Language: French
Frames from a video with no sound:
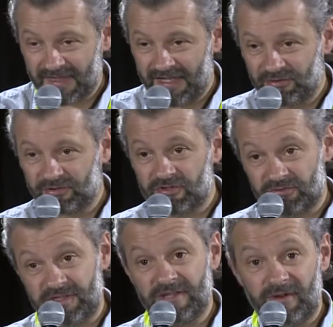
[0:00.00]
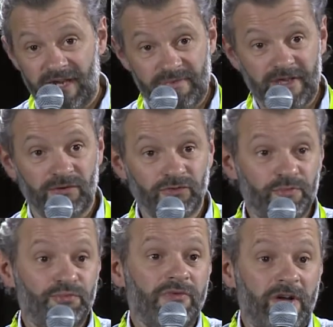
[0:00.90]
Et donc dans ce cadre-là, par contre, de
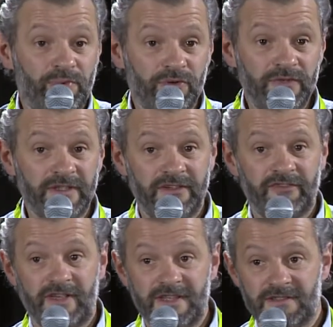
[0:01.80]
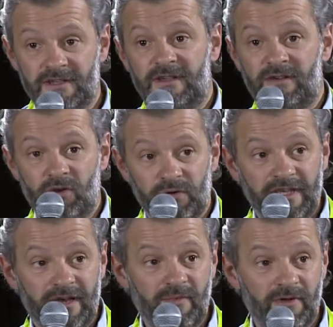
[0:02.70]
pouvoir produire des fraises
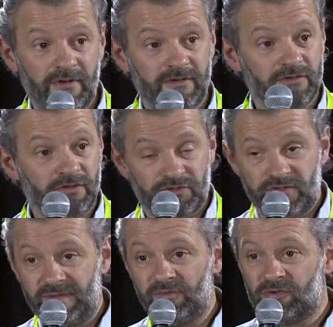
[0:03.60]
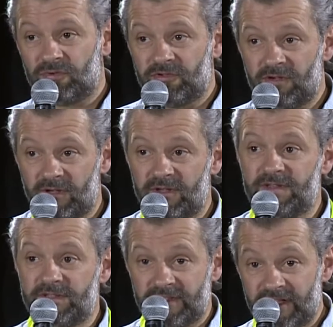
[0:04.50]
localement dans ce type de conteneur,
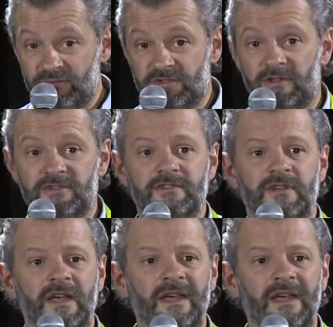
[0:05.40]
ça a du sens.